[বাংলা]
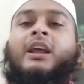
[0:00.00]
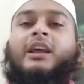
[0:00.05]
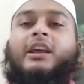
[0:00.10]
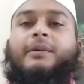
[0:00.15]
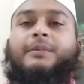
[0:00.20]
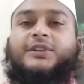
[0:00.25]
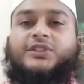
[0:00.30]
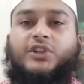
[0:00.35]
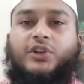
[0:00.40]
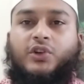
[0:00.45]

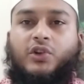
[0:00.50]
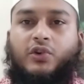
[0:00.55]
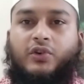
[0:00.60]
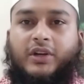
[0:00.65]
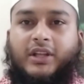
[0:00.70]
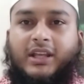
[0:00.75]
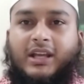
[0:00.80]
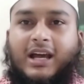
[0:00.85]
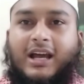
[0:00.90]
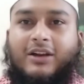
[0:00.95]
এ বিষয়গুলো
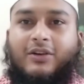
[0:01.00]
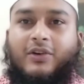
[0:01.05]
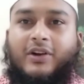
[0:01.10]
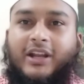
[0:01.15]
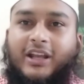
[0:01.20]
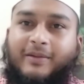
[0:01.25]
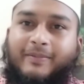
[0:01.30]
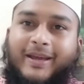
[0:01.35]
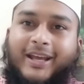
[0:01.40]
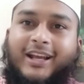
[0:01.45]
নিয়ে আরো
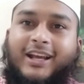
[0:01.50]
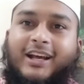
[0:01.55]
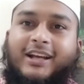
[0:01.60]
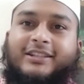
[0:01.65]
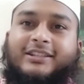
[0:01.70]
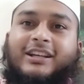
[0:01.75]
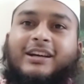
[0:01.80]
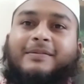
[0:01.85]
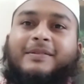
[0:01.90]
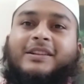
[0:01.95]
অনেক ব্যাখ্যা
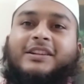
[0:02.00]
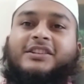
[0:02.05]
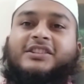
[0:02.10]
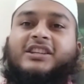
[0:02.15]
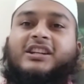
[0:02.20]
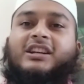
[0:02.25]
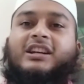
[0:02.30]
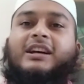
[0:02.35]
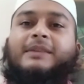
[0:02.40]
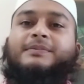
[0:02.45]
আছে আমাদের
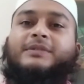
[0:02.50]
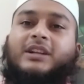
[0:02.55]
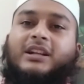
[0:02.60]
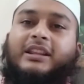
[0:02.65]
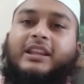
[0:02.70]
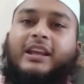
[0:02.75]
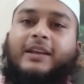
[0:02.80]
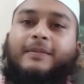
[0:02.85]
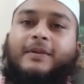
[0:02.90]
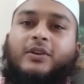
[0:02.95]
চ্যানেলে
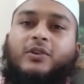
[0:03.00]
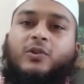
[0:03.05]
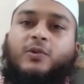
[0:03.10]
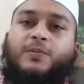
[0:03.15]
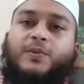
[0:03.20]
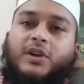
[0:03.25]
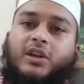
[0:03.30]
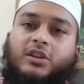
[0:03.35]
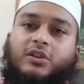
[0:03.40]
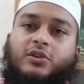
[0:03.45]
আপনারা দেখবেন
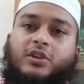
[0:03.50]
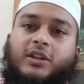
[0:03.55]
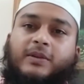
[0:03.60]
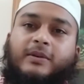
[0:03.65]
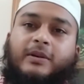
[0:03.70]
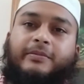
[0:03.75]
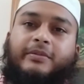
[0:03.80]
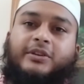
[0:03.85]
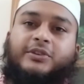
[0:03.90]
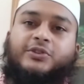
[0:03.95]
উপকৃত হতে
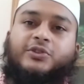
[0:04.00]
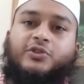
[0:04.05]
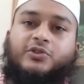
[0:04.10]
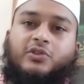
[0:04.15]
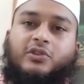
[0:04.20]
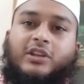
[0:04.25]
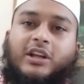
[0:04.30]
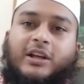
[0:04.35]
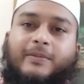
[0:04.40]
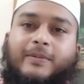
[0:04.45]
পারবেন
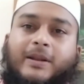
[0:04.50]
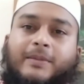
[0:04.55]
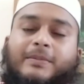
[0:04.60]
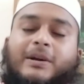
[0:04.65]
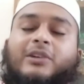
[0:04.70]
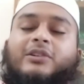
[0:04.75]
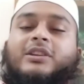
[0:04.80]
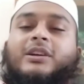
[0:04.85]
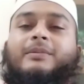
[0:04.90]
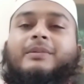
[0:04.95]
সুস্থ থাকবেন
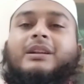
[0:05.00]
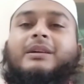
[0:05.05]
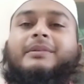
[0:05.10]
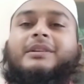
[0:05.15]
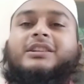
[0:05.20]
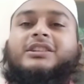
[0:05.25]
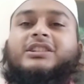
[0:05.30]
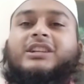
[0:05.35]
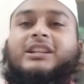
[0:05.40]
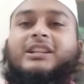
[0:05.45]
ভালো থাকবেন
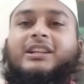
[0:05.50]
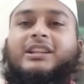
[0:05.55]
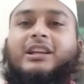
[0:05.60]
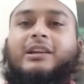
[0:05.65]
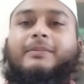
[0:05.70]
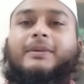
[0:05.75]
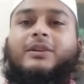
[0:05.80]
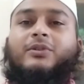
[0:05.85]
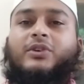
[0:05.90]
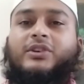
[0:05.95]
আমাদের সাথেই
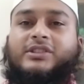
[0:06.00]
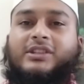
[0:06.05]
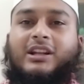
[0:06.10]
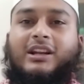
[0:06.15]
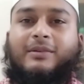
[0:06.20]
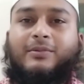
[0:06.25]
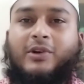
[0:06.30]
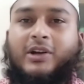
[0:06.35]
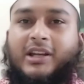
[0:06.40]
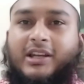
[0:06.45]
থাকবেন
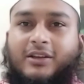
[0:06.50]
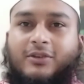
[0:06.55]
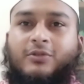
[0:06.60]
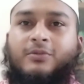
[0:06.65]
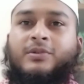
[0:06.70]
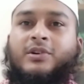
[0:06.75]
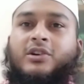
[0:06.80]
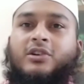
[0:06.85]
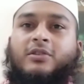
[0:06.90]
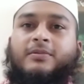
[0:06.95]
আসসালামু
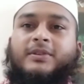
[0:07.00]
আলাইকুম ও